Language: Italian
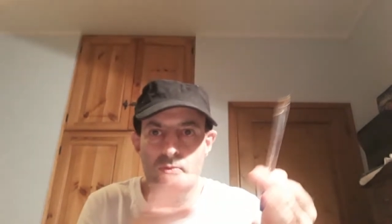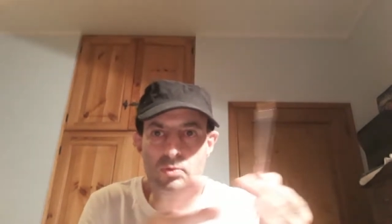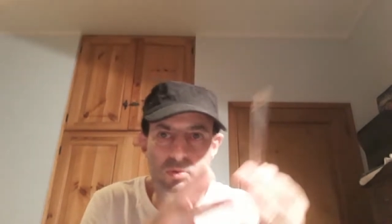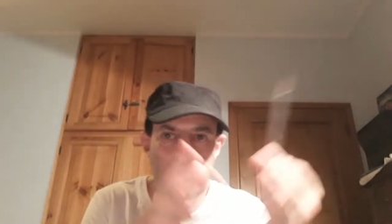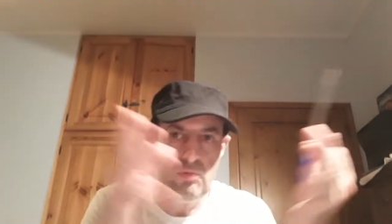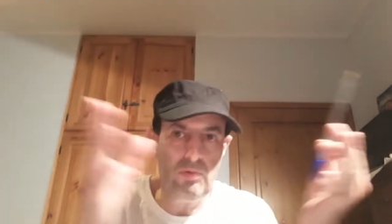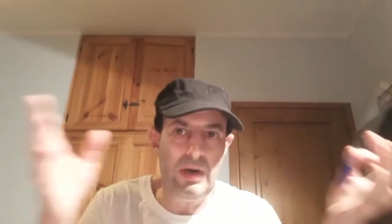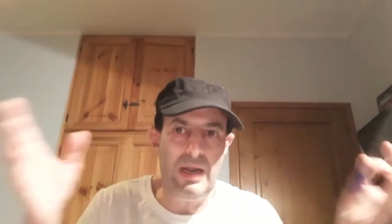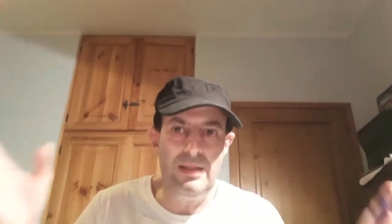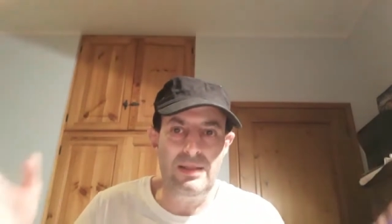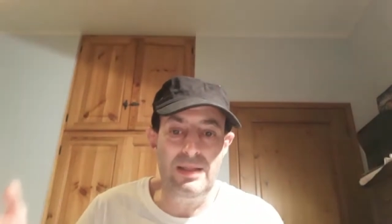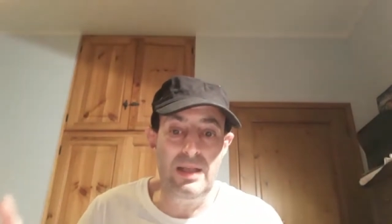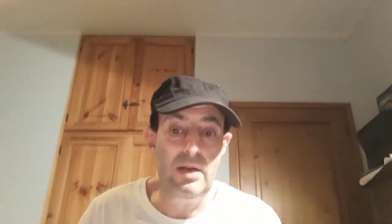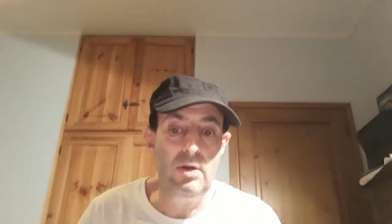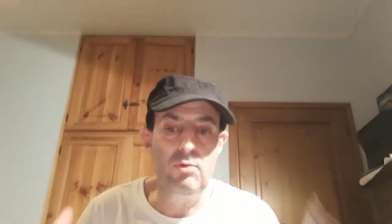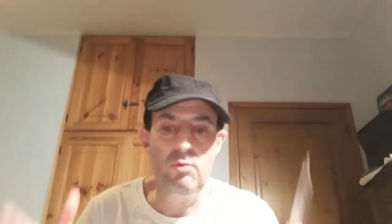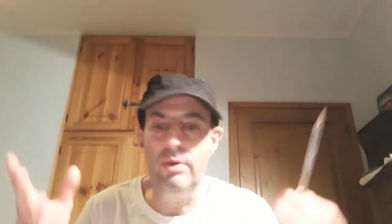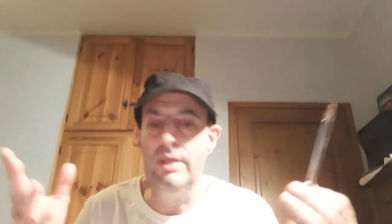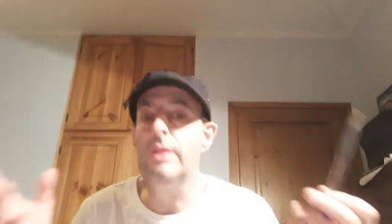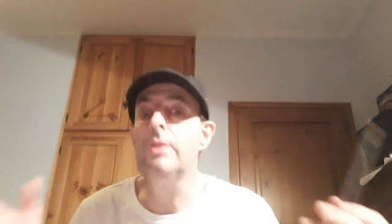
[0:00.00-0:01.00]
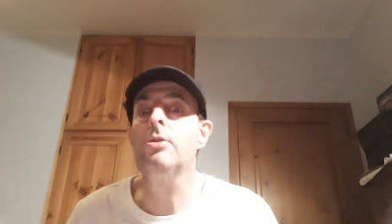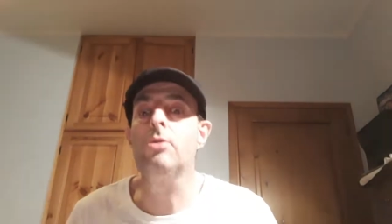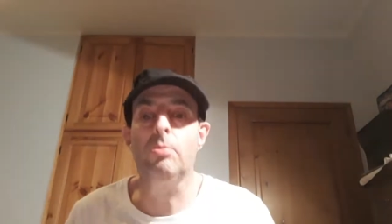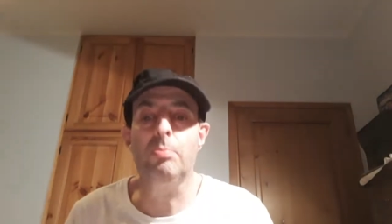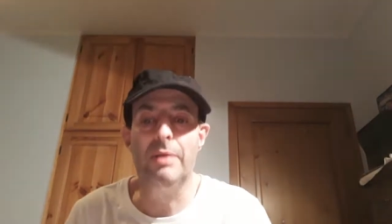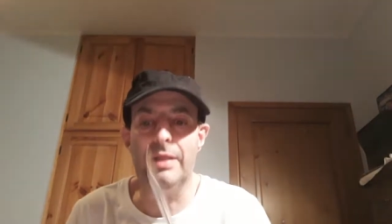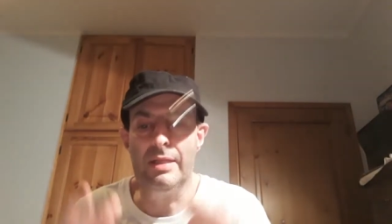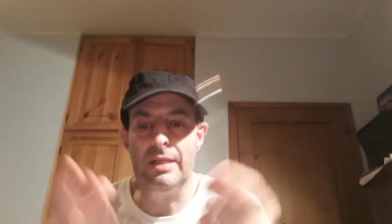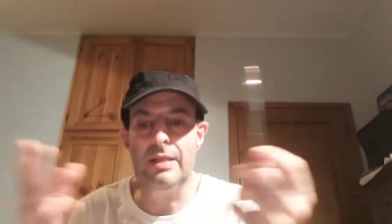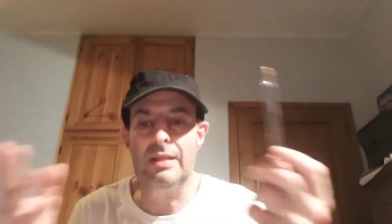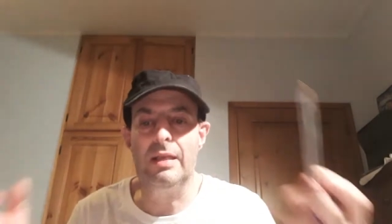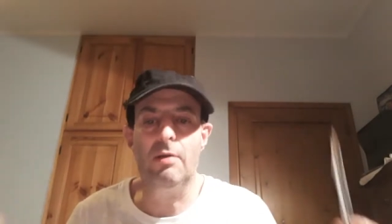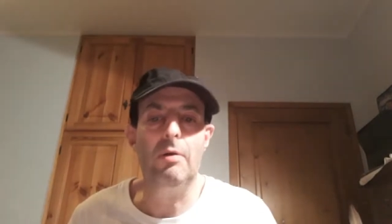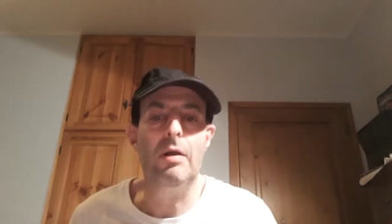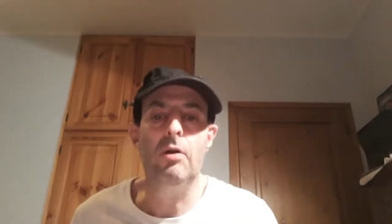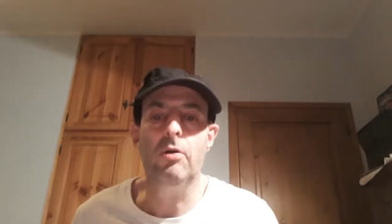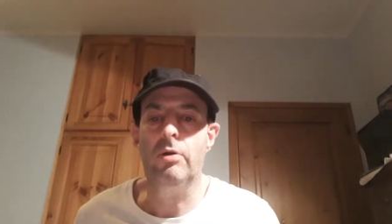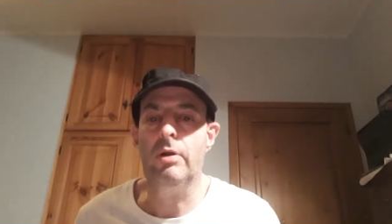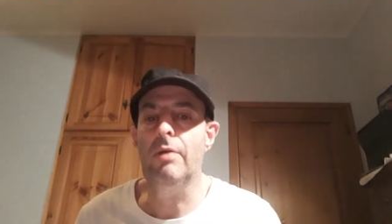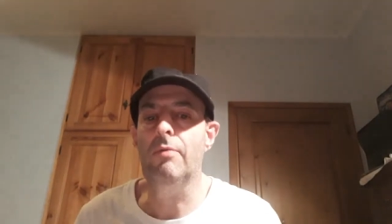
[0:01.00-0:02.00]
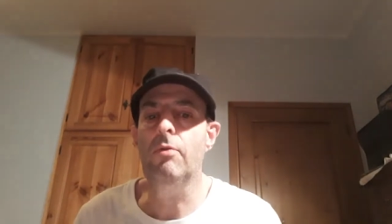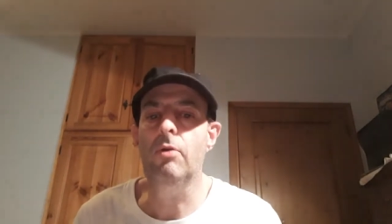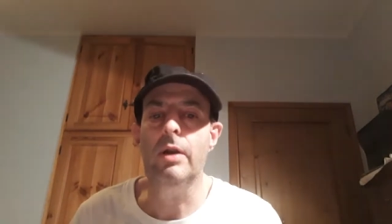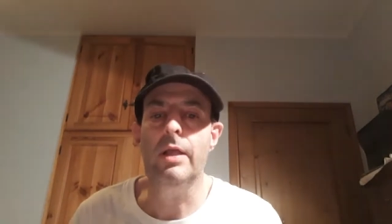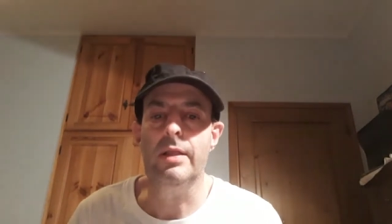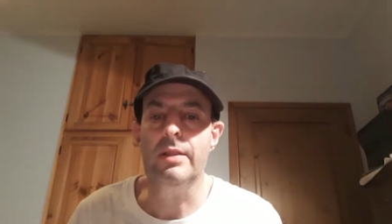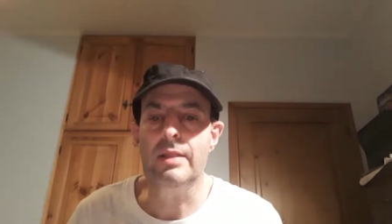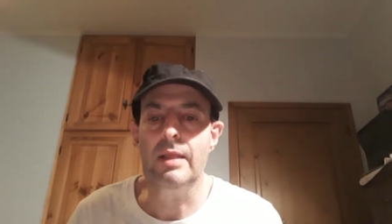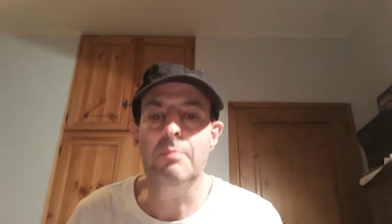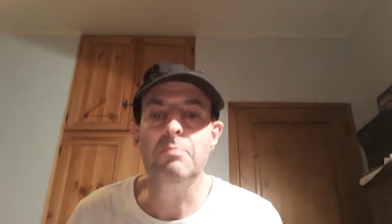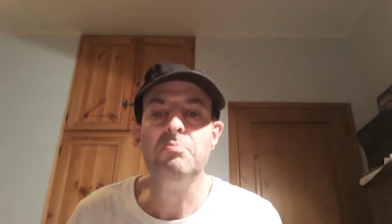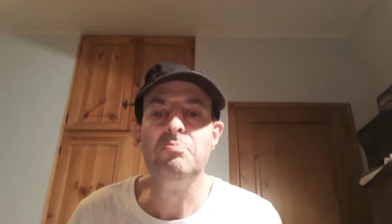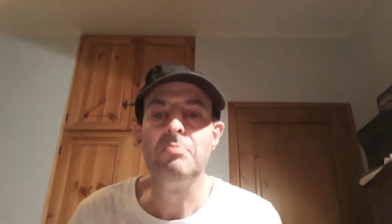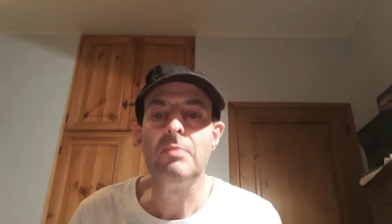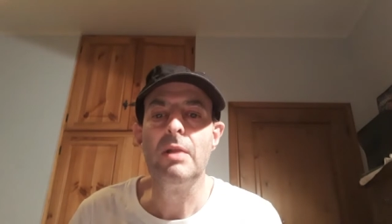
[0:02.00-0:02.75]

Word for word: durante il quinto mettete quello che volete,